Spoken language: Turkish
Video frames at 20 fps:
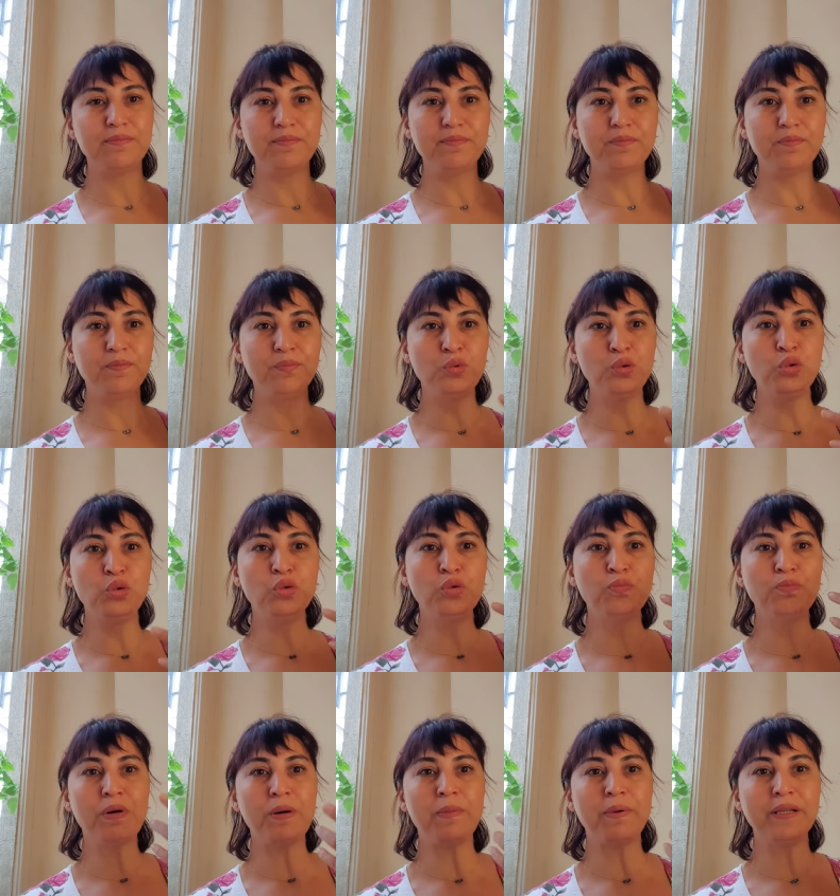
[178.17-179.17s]

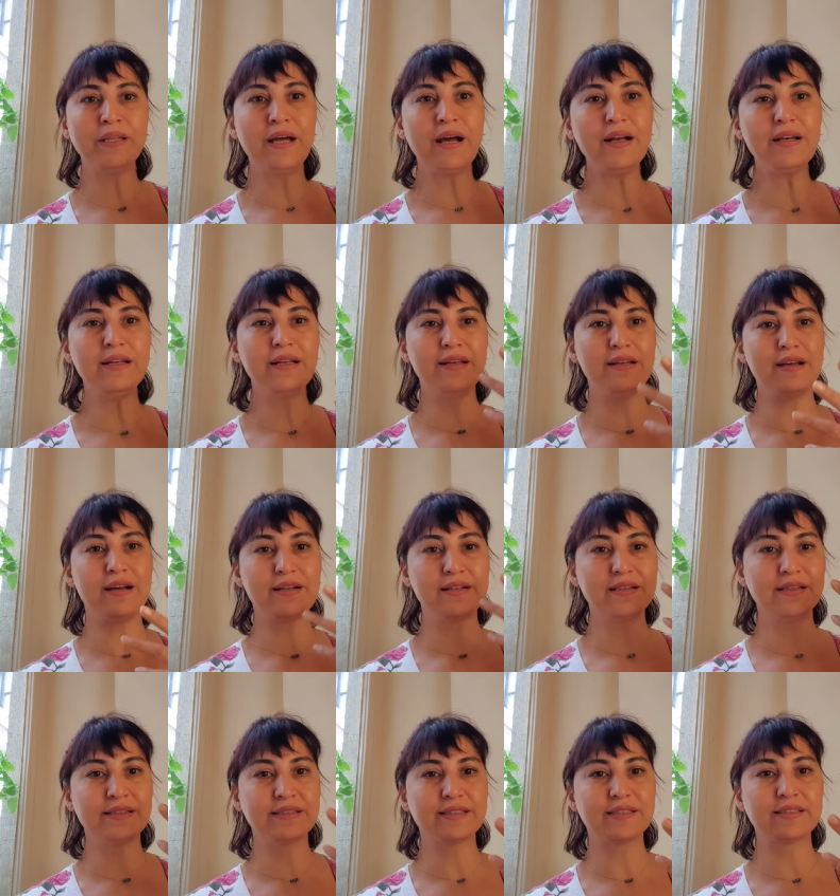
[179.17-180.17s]
büyük babalarla
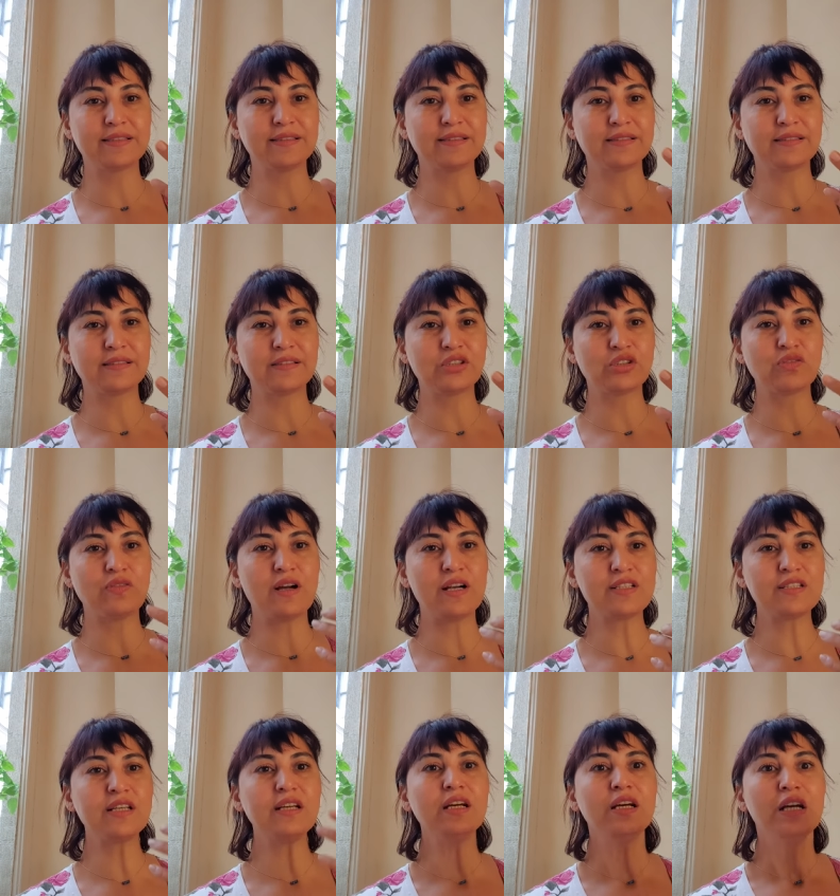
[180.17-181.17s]
alakalı sıkıntınız
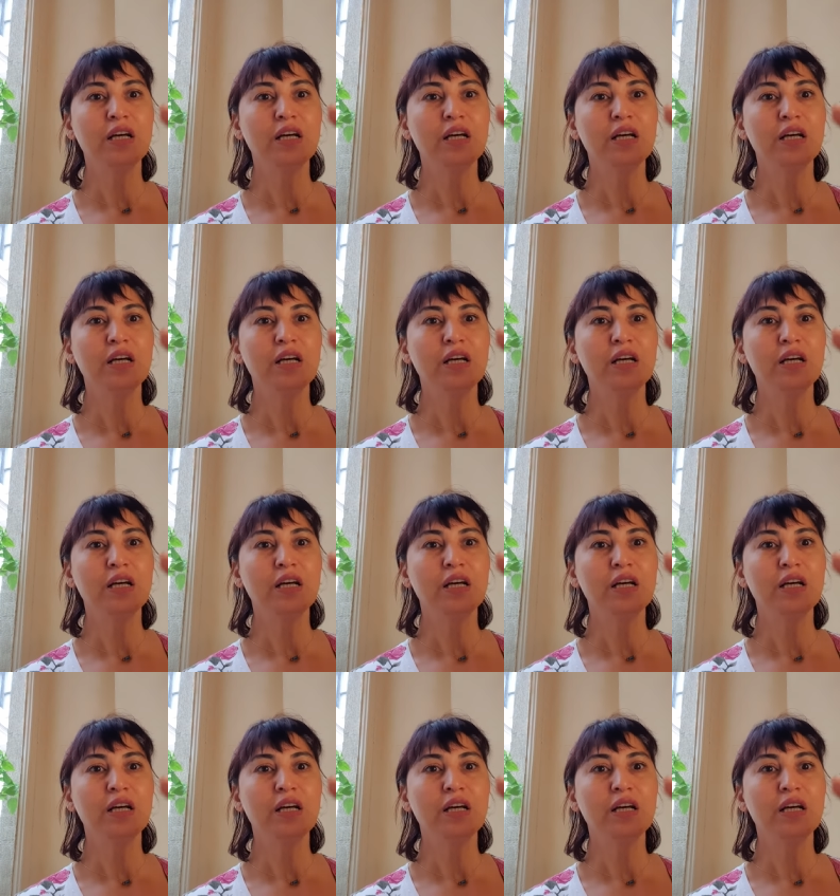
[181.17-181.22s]
varsa